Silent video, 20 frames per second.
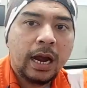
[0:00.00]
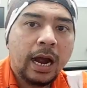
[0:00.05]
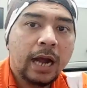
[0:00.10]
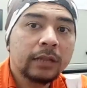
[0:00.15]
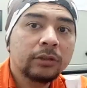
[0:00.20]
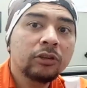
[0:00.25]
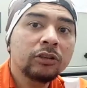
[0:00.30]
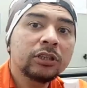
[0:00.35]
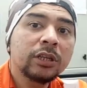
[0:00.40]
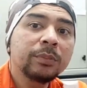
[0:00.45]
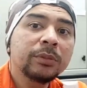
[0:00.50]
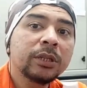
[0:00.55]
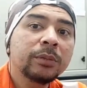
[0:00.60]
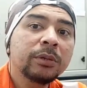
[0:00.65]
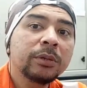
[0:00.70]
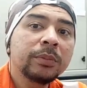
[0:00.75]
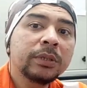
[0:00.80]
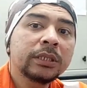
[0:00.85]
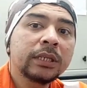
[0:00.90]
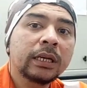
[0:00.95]
atau
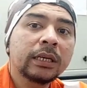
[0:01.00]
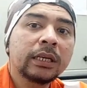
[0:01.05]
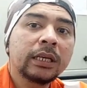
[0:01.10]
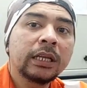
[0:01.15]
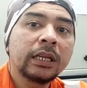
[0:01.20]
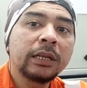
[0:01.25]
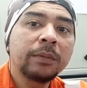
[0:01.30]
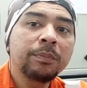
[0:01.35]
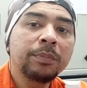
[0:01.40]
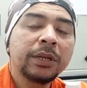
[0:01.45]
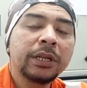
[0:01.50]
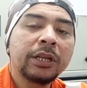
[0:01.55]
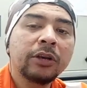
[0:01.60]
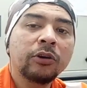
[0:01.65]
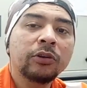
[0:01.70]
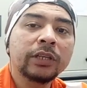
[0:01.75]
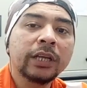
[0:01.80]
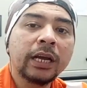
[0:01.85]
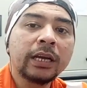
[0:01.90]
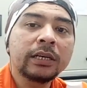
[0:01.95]
teman-teman bisa kirim
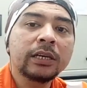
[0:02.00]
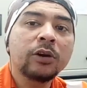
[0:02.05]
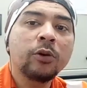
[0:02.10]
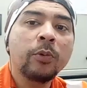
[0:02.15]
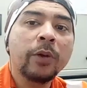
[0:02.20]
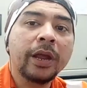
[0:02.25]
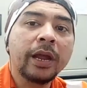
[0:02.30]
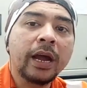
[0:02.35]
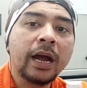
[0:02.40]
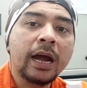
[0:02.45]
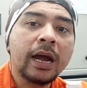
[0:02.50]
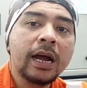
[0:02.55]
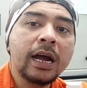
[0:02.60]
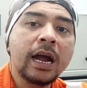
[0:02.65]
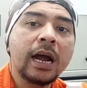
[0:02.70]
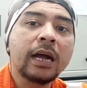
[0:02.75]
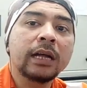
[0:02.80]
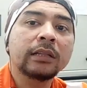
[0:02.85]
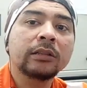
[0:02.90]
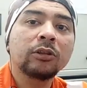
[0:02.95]
videonya ke WA
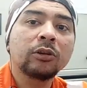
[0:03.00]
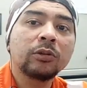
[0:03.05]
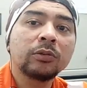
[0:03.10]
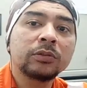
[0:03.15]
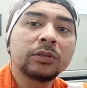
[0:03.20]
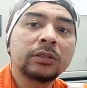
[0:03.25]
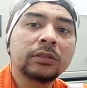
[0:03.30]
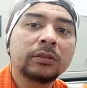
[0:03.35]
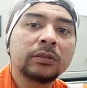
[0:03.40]
atau